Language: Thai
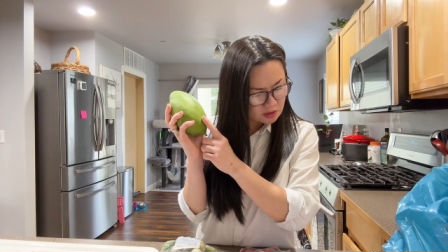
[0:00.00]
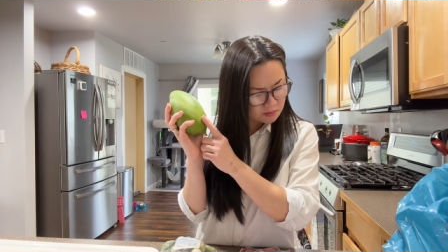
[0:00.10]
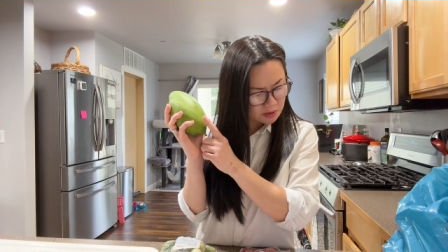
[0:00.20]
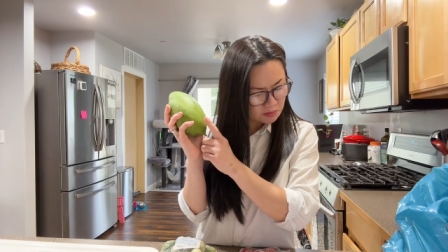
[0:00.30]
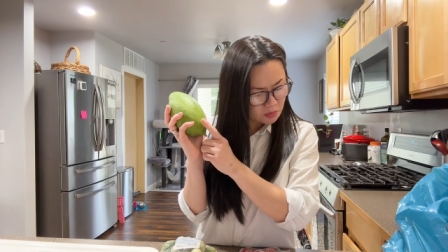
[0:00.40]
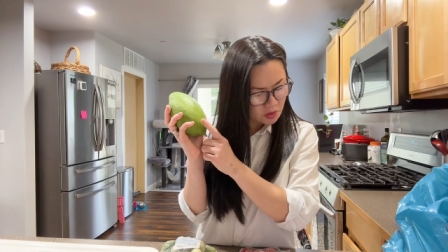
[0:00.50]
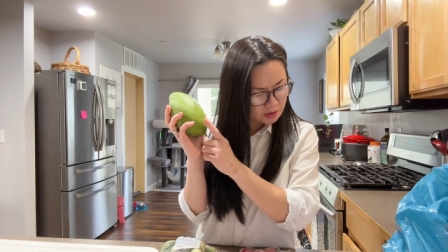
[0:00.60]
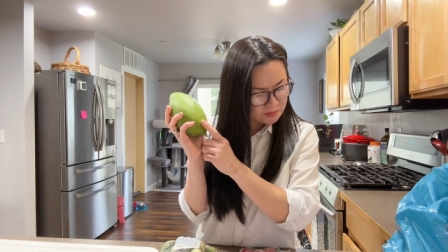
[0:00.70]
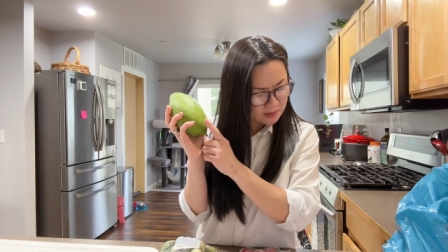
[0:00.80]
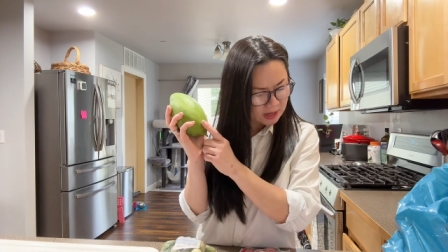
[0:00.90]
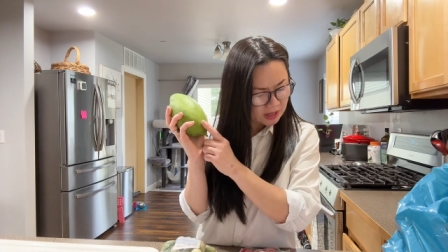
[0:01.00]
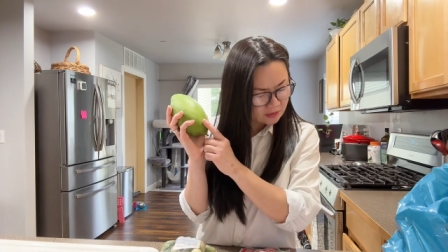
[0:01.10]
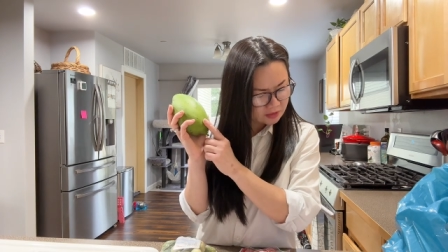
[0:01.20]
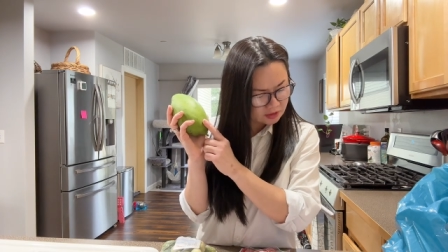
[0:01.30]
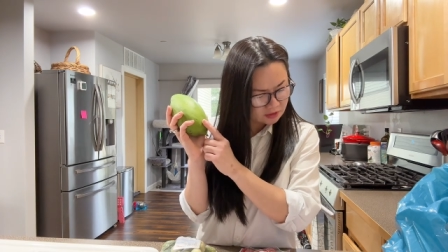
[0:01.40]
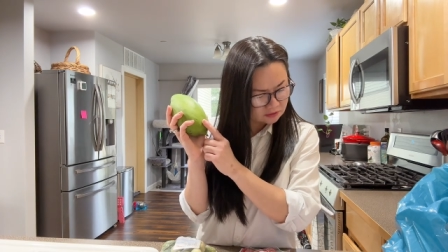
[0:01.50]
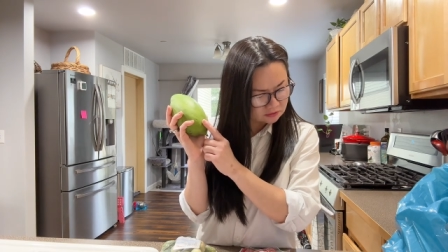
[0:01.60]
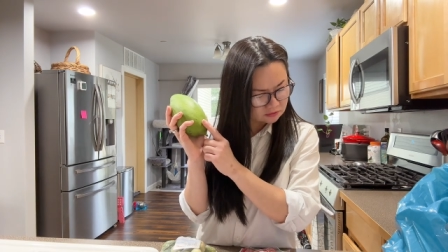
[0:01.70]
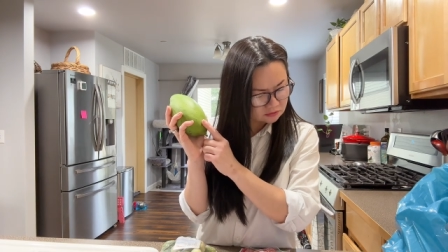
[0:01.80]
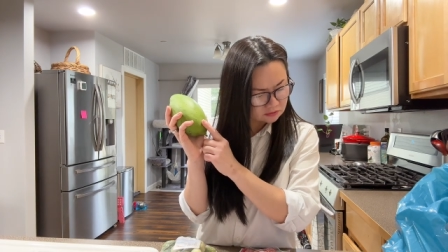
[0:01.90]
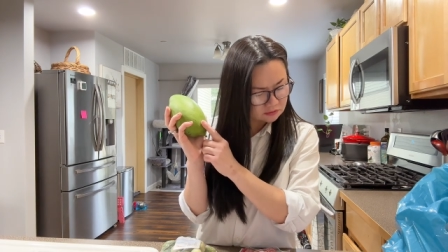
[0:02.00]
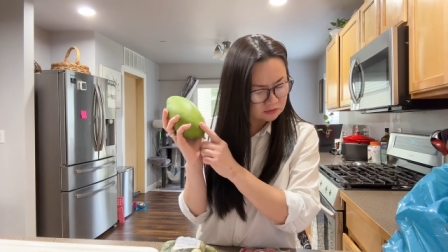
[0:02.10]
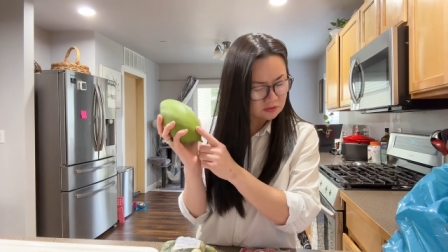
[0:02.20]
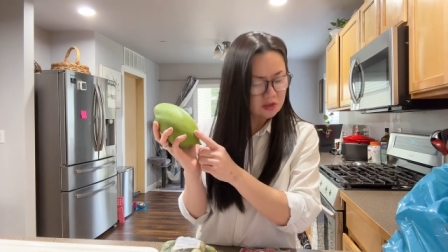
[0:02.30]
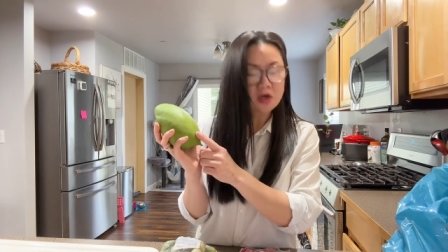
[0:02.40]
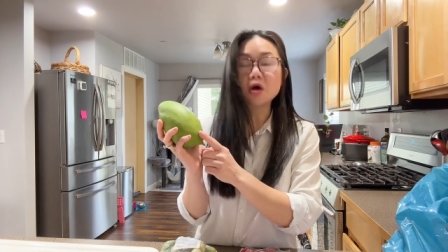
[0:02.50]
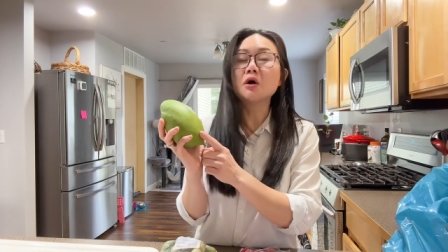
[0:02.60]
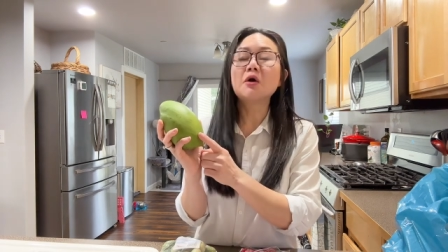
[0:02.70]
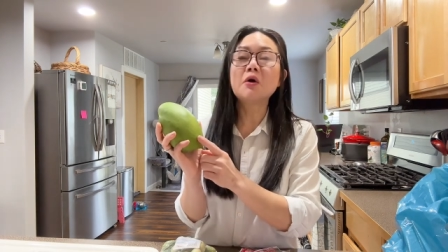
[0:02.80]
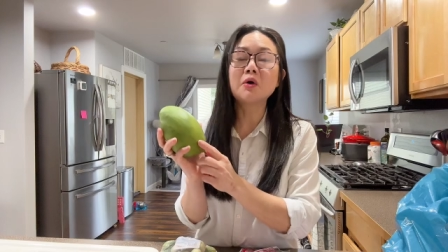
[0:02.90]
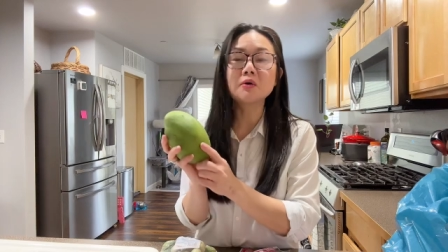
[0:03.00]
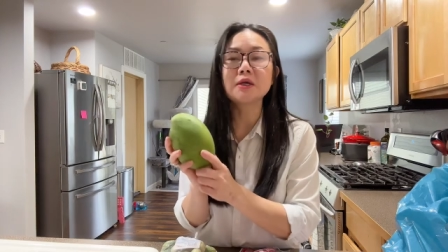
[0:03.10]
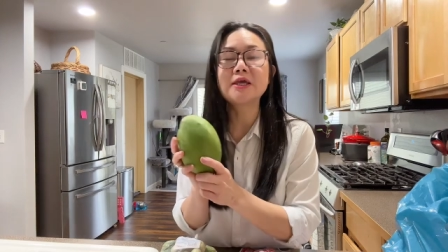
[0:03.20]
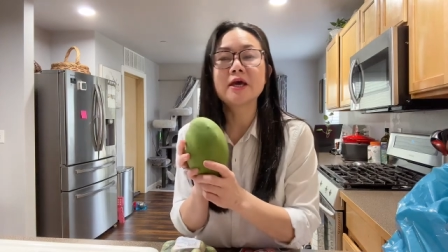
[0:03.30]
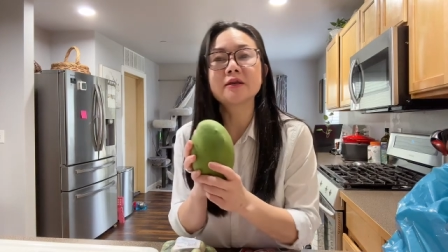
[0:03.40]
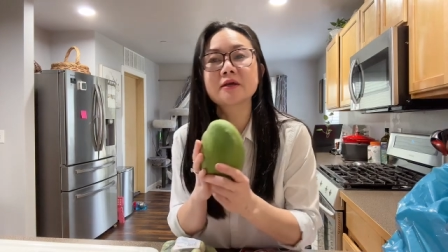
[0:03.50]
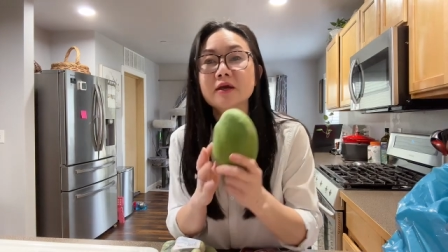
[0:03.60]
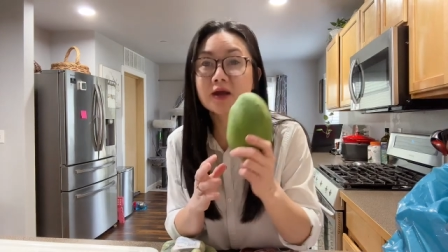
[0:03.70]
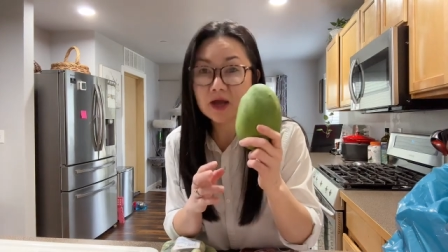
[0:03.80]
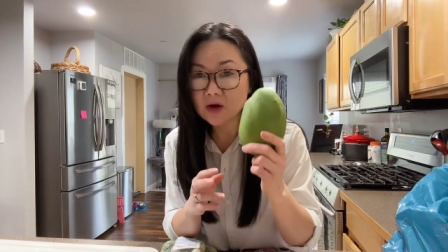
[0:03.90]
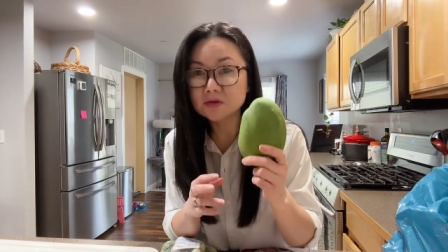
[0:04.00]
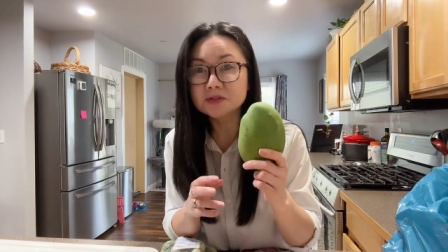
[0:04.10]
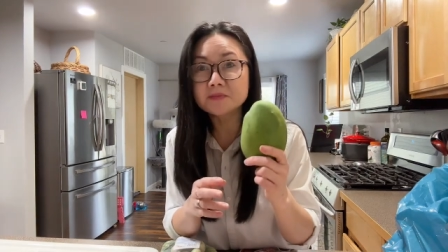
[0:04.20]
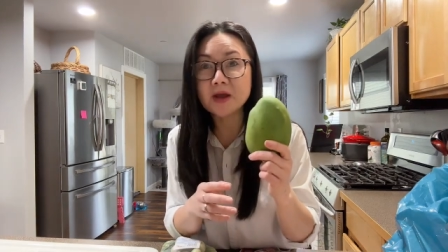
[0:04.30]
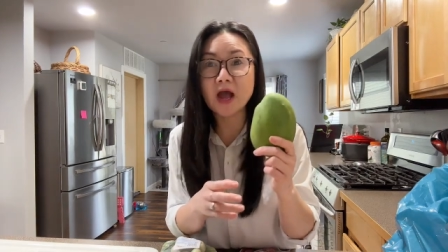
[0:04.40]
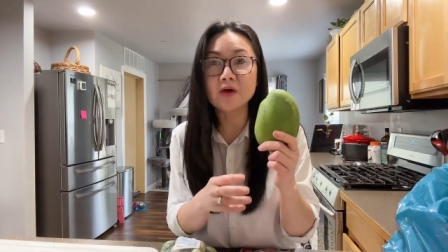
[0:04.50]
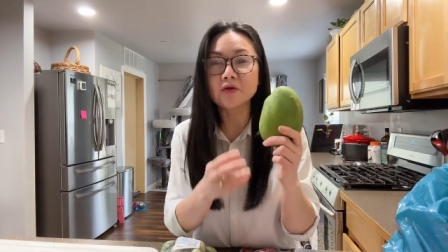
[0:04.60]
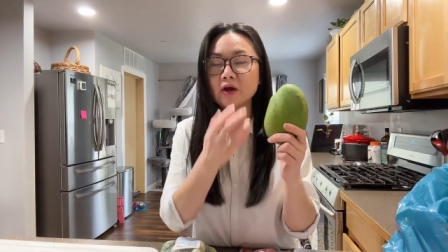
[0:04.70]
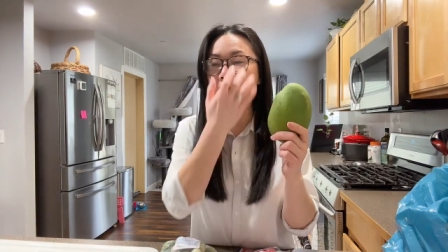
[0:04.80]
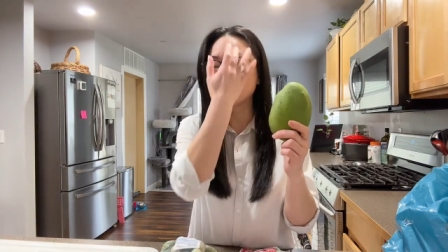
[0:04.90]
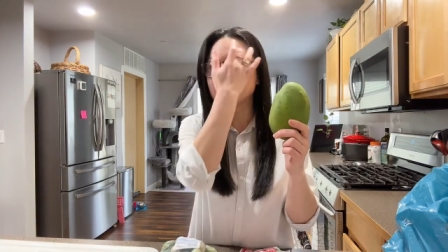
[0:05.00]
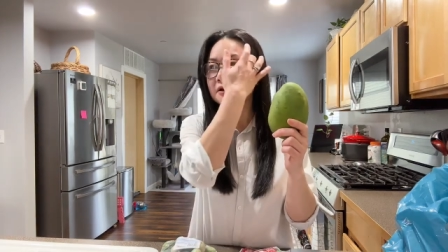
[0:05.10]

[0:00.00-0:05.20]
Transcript: บักม่วงนี่พาหนึ่งหกเหรียญเก้าสิบเก้านาะค่ะ